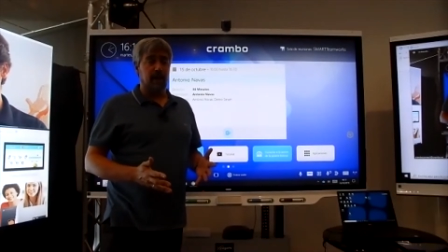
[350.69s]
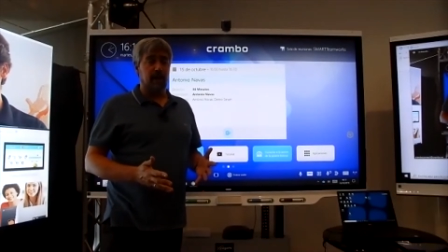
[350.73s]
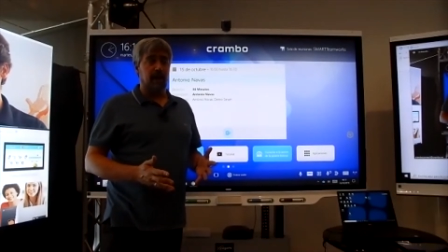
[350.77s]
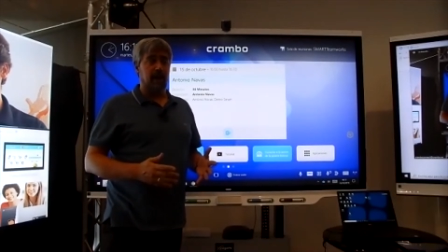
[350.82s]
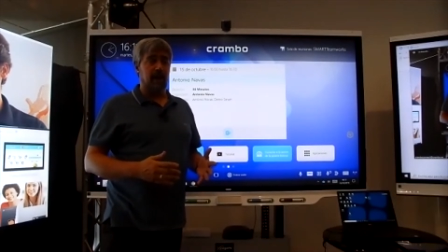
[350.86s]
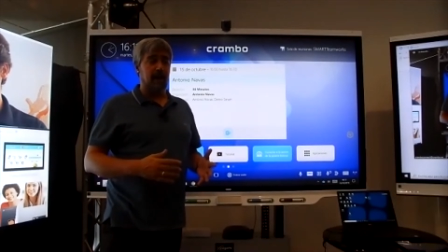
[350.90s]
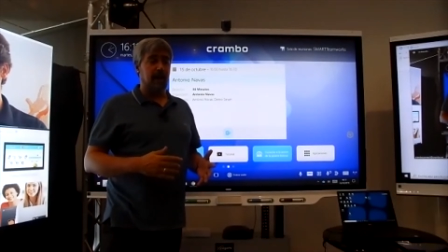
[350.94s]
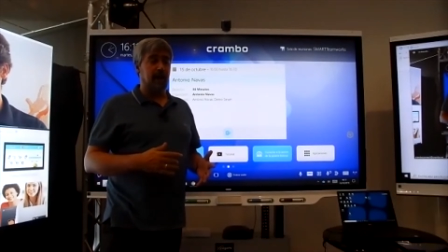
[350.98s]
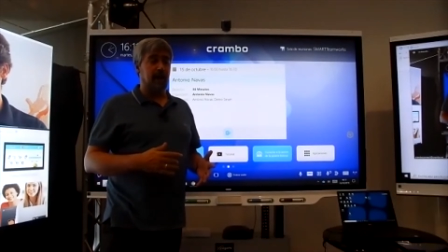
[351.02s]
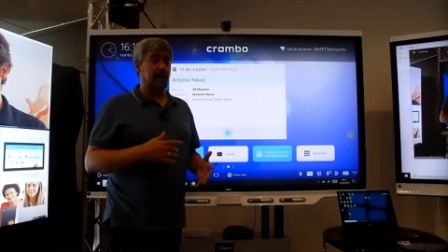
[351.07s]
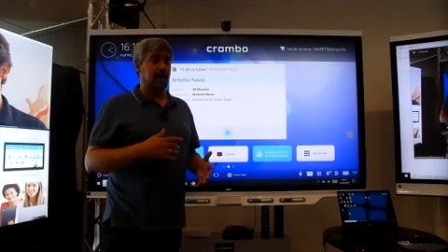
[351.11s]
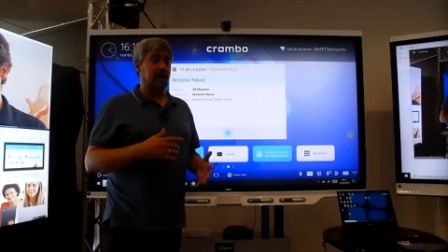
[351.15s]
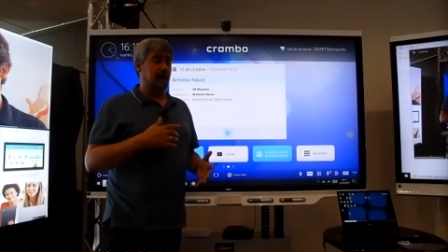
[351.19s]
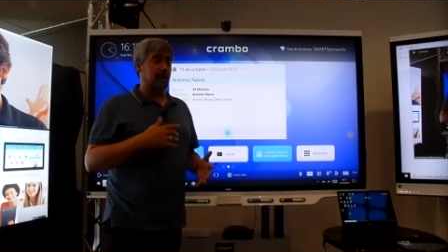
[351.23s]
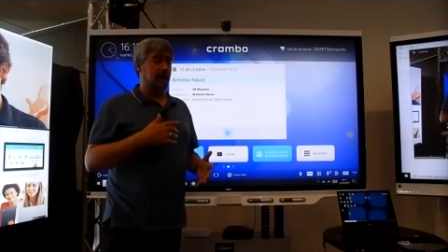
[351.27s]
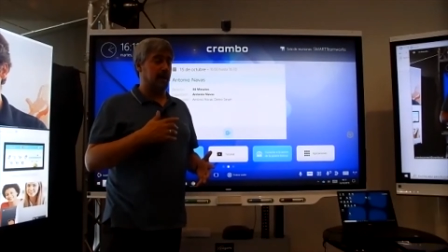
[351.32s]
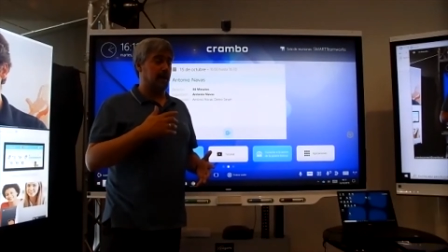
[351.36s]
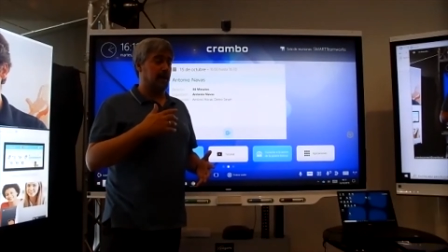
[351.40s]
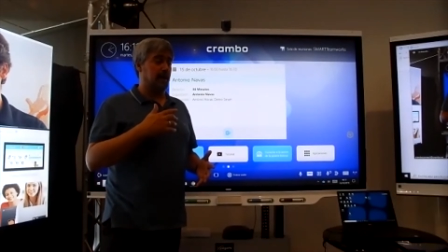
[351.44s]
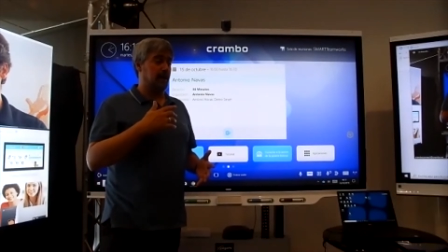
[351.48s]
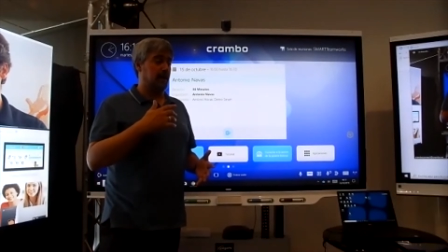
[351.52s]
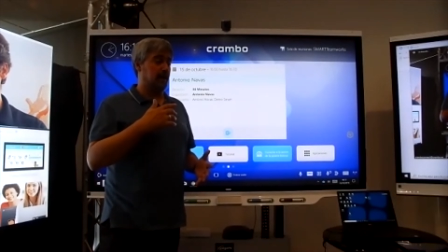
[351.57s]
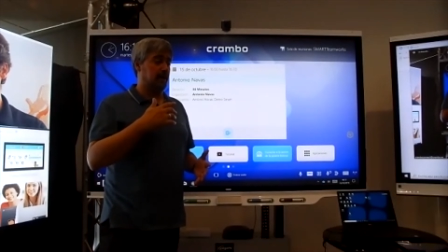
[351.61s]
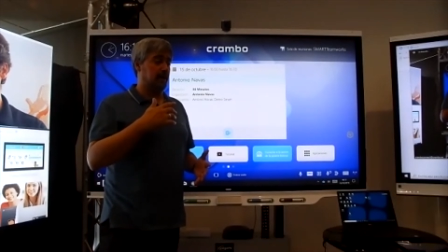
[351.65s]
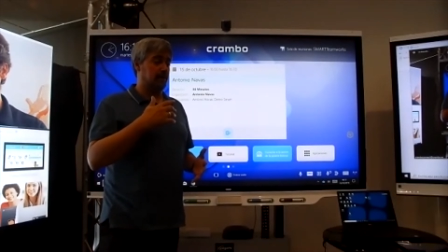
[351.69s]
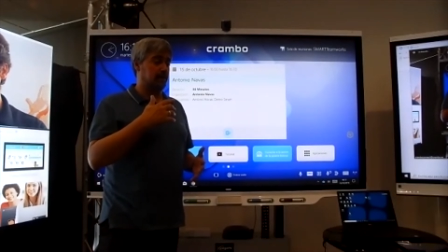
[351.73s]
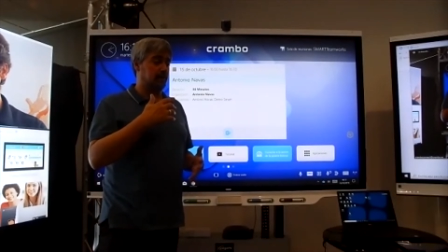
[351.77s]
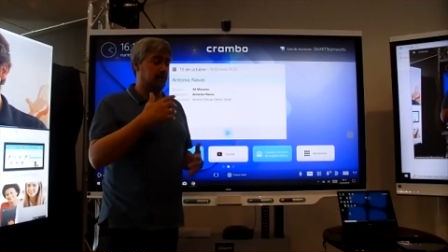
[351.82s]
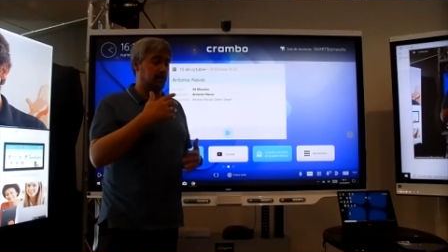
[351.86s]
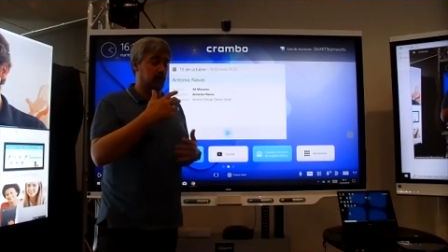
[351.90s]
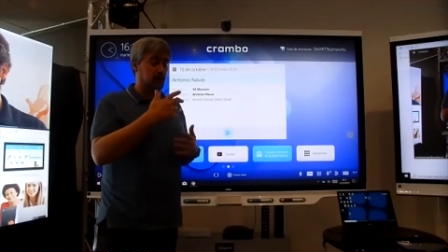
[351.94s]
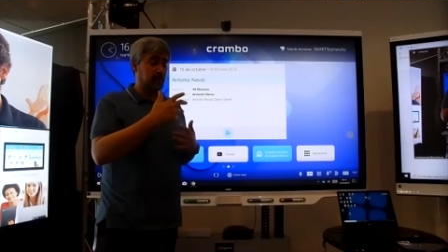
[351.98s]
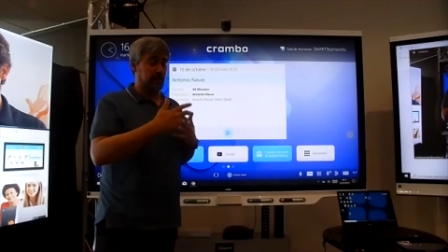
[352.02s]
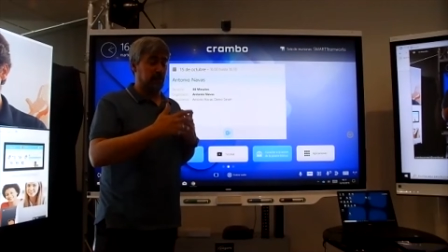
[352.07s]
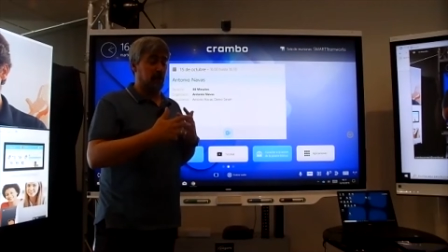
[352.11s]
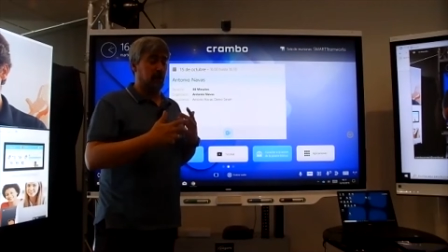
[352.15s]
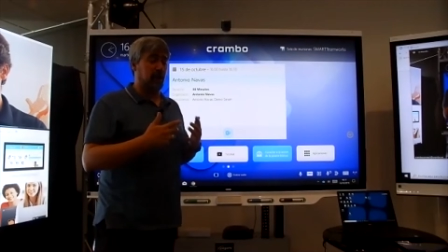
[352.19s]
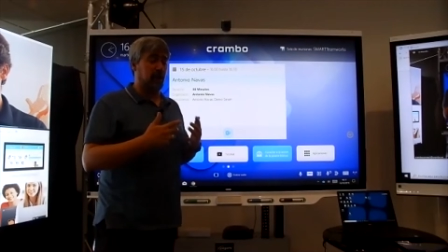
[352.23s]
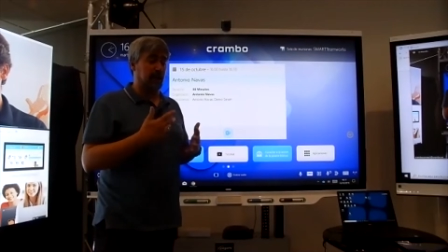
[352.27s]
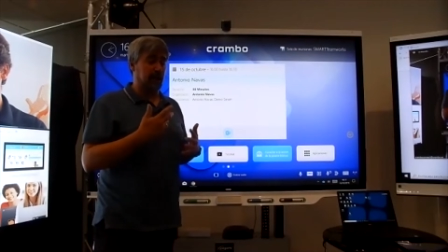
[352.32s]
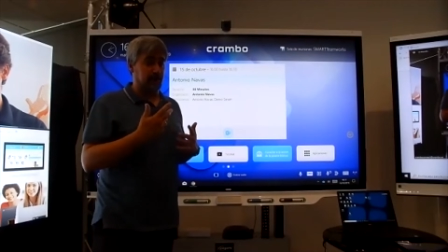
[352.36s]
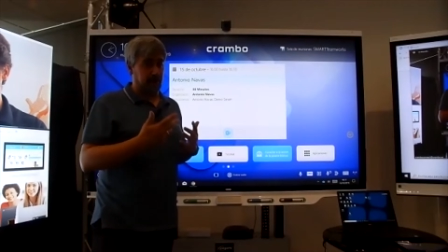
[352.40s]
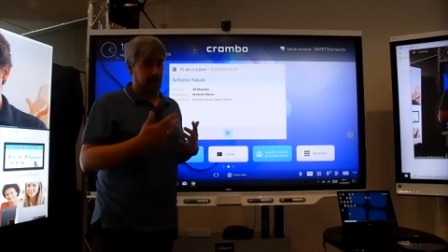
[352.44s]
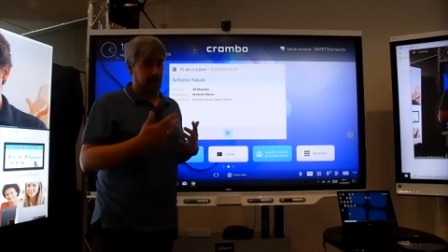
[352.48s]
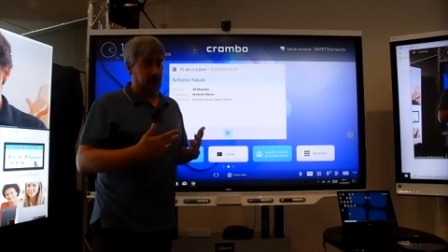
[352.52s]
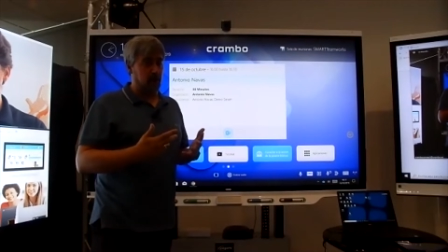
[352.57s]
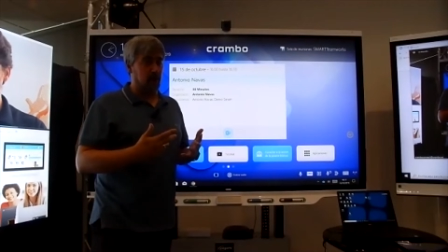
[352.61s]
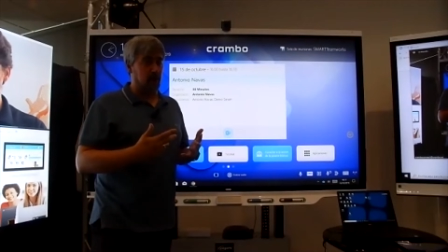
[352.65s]
en eh, nuestra
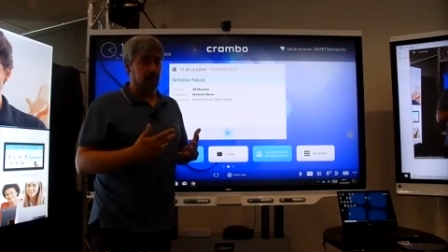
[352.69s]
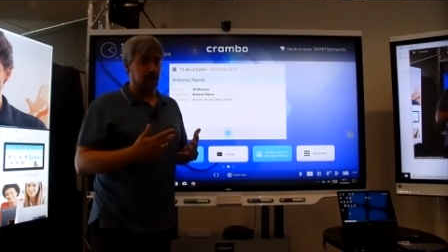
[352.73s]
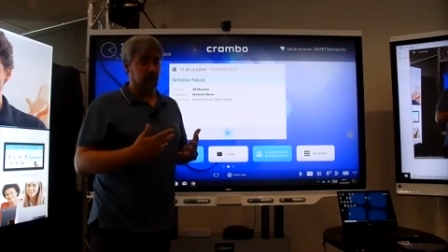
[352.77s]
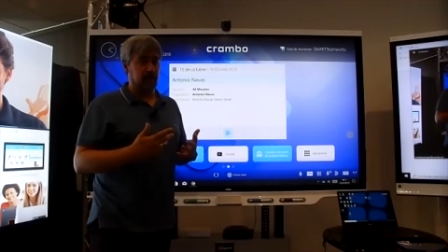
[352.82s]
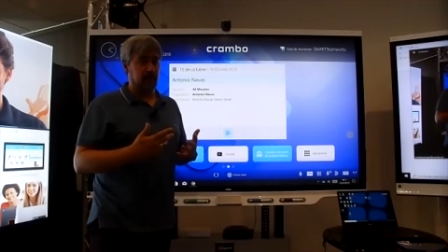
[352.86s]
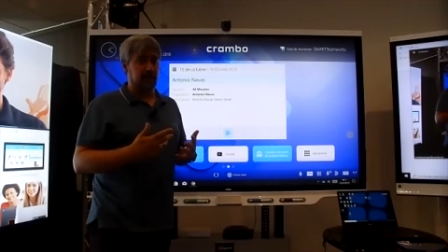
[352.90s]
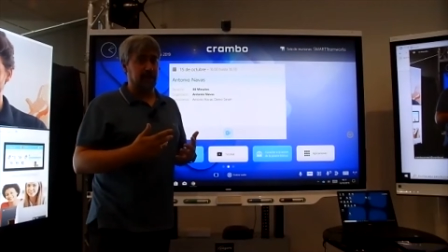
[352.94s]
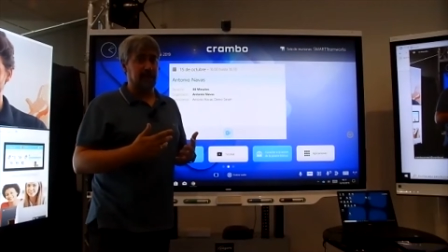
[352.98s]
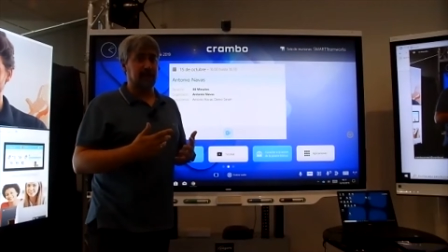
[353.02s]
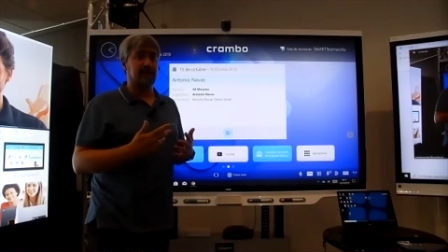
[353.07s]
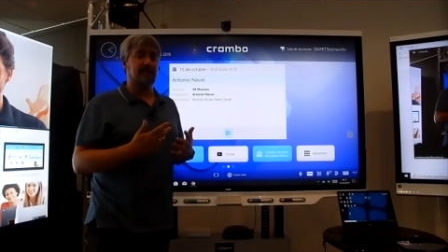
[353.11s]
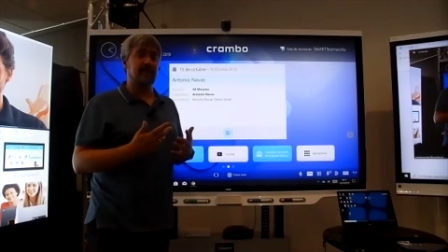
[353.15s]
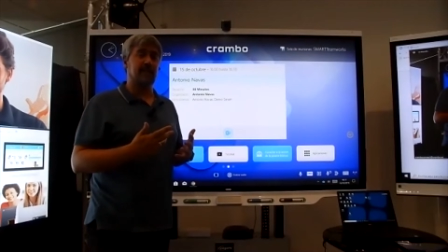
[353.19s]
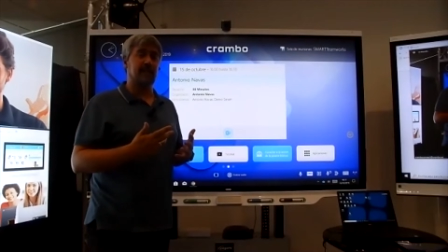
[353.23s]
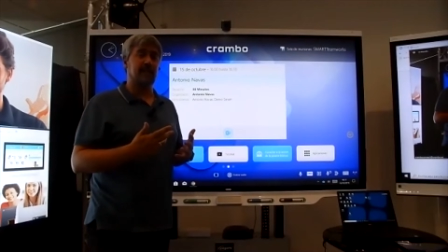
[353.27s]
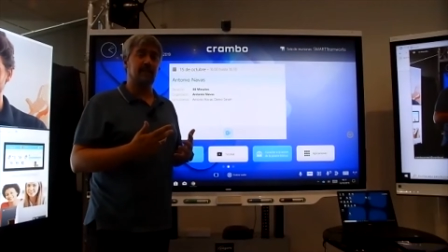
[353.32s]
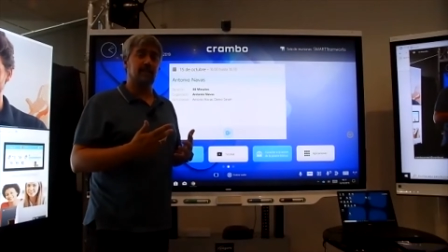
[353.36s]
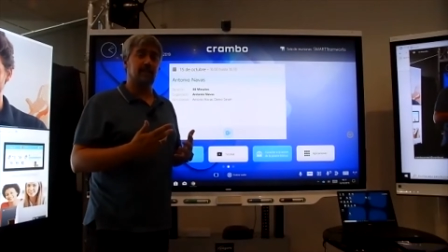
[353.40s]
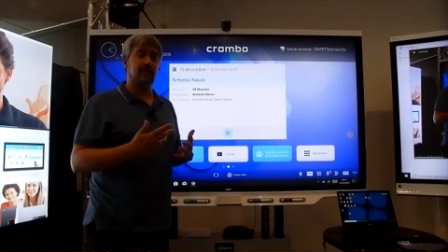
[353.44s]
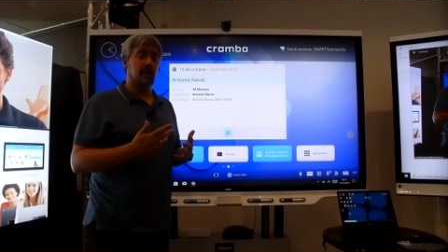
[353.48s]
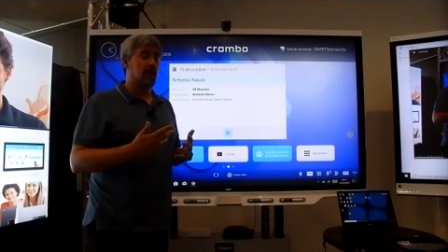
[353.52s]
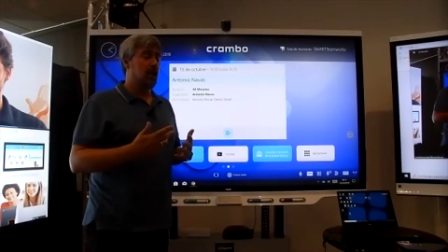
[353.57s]
organización, en Exchange,